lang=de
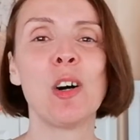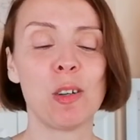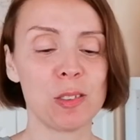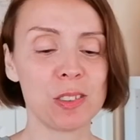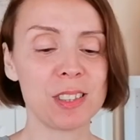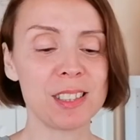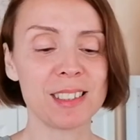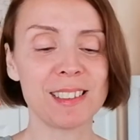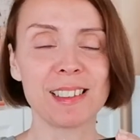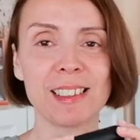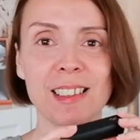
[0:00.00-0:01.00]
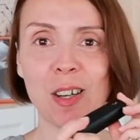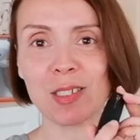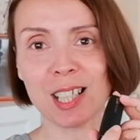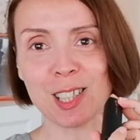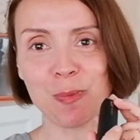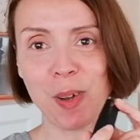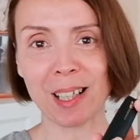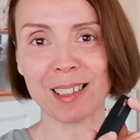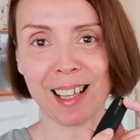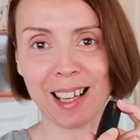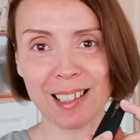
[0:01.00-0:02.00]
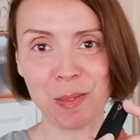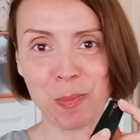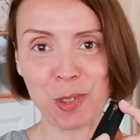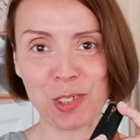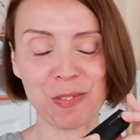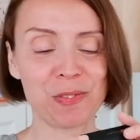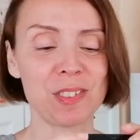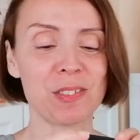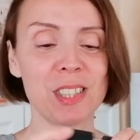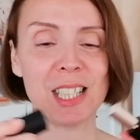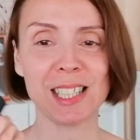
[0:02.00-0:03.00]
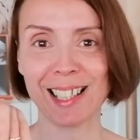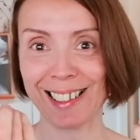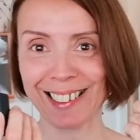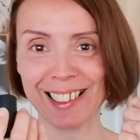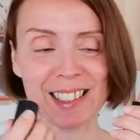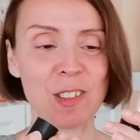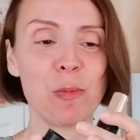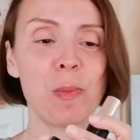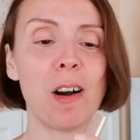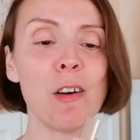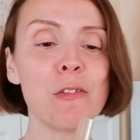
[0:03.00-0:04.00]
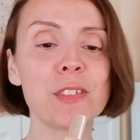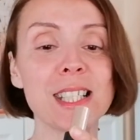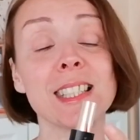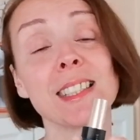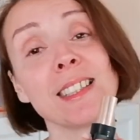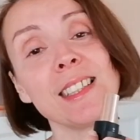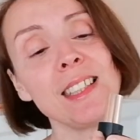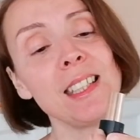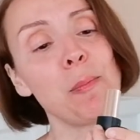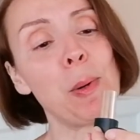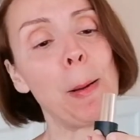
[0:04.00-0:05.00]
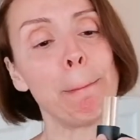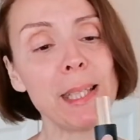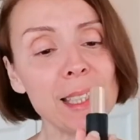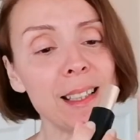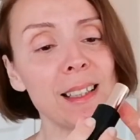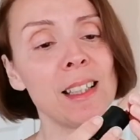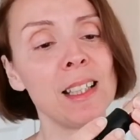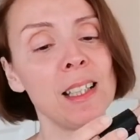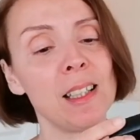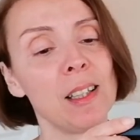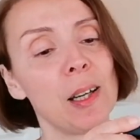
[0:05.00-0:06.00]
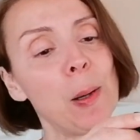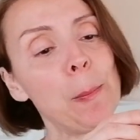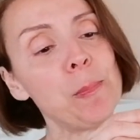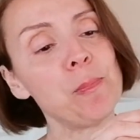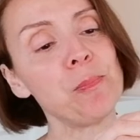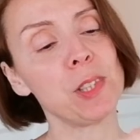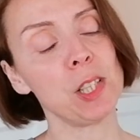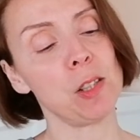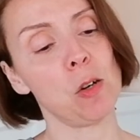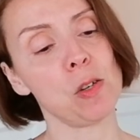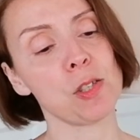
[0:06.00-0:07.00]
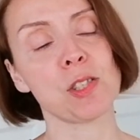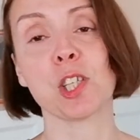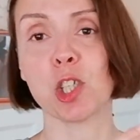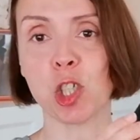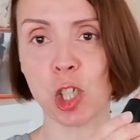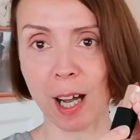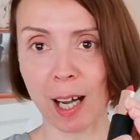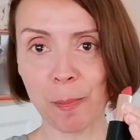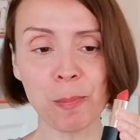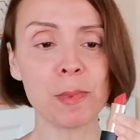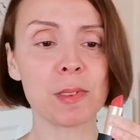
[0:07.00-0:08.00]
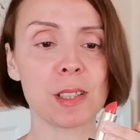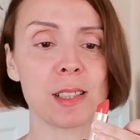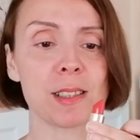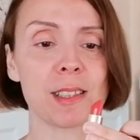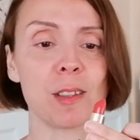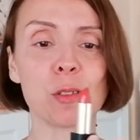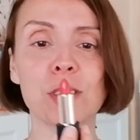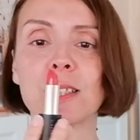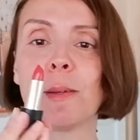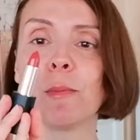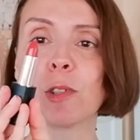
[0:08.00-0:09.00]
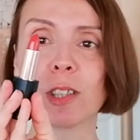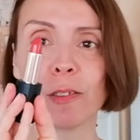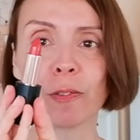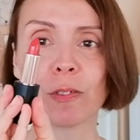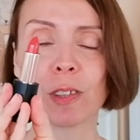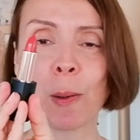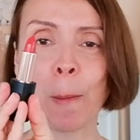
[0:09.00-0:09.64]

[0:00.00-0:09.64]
Und äh, genau das macht ein Lippenstift. Und den trage ich jetzt auch mal auf. Das ist hier bei mir ähm, die Nuance Charm. Das ist der Lux Lippenstift.